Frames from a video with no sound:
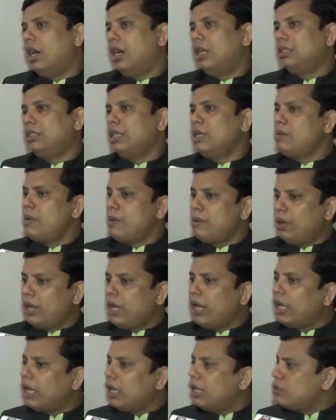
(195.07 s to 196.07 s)
আর সেইভাবে
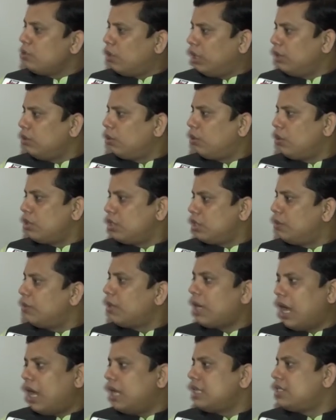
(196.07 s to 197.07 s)
অনেকেরা যোগাযোগ করছে
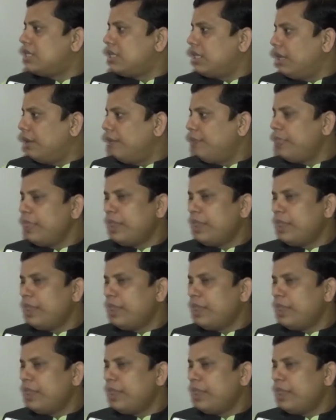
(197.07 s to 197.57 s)
এবং আসছে